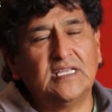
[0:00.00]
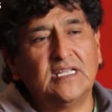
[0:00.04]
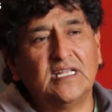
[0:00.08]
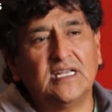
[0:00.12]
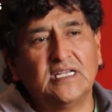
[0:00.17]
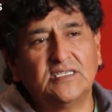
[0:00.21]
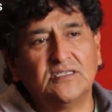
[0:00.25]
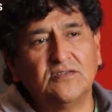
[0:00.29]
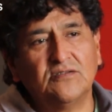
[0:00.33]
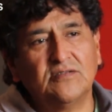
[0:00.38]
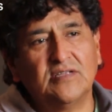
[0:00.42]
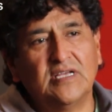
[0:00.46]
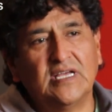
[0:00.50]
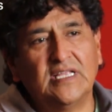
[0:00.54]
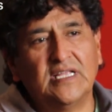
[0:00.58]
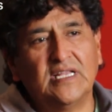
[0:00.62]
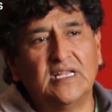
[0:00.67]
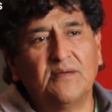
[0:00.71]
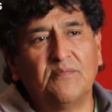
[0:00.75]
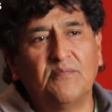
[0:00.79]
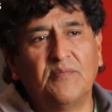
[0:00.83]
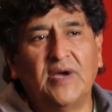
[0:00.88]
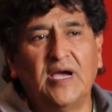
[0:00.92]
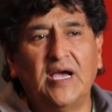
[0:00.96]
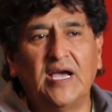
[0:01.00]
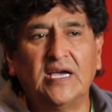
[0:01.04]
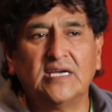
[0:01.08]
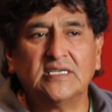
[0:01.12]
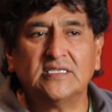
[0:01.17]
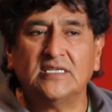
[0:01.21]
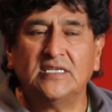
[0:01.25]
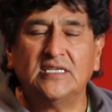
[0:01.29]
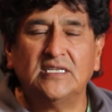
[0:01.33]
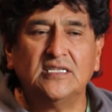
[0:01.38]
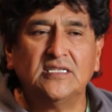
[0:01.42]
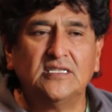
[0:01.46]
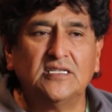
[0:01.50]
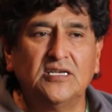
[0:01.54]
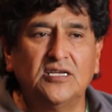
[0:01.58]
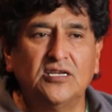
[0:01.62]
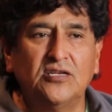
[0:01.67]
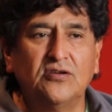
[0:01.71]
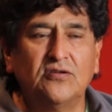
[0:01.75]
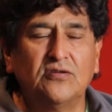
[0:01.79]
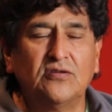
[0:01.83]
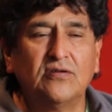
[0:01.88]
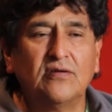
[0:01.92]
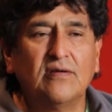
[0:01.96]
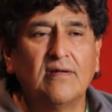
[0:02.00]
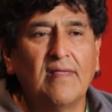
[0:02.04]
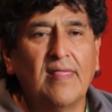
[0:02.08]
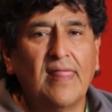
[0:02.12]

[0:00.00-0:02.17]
de la ciudad de La Paz, del interior,